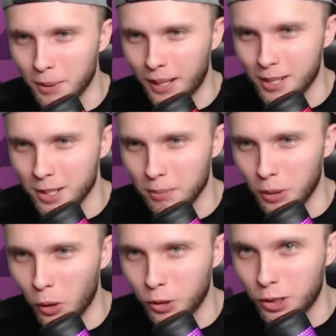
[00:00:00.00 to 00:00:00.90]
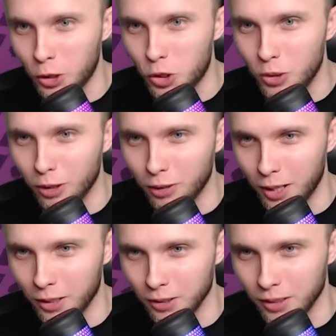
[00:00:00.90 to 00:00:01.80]
smoka, żeby odkryć nowe
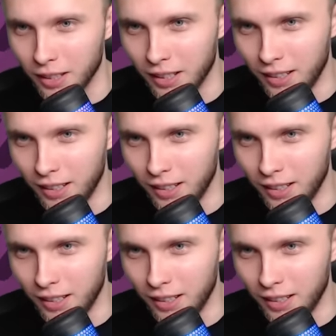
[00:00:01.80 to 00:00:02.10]
lądy.